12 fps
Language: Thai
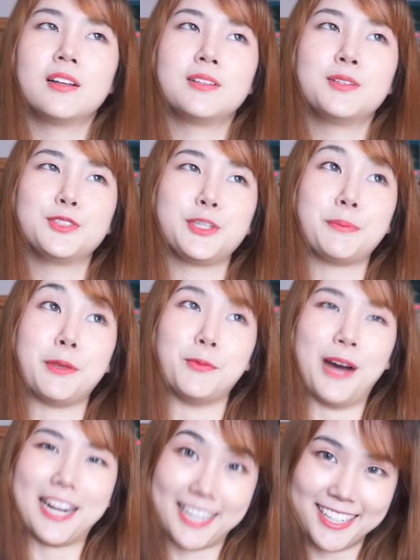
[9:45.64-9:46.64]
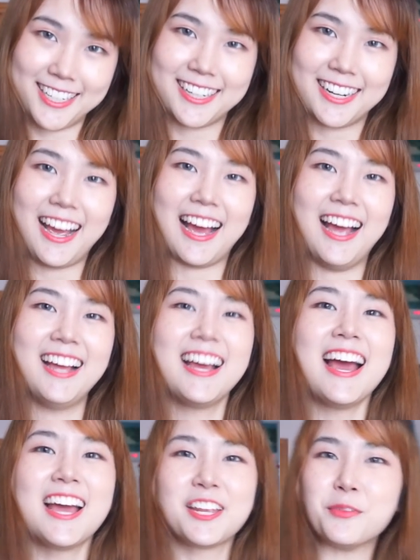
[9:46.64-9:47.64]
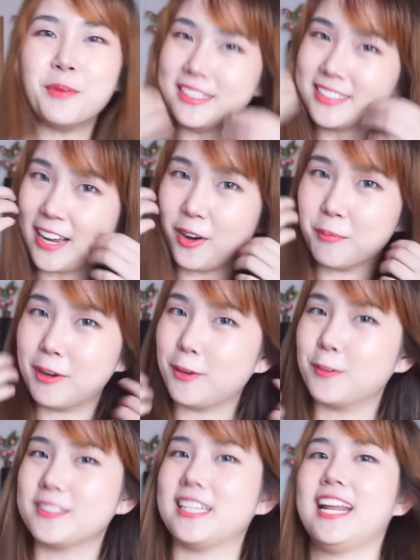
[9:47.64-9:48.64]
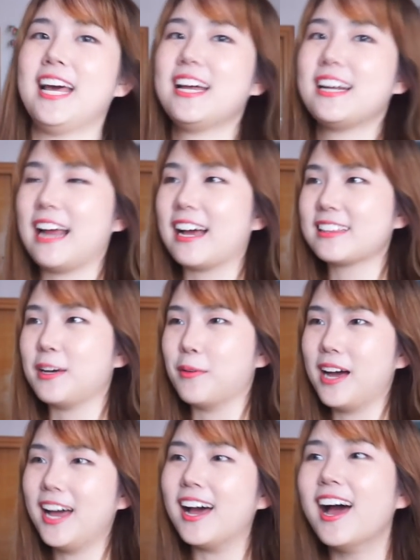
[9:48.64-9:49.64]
รู้สึกผิดหวังนิดนึงนะคะคิดว่าใส่ออกมาคงจะน่ารักแต่ว่า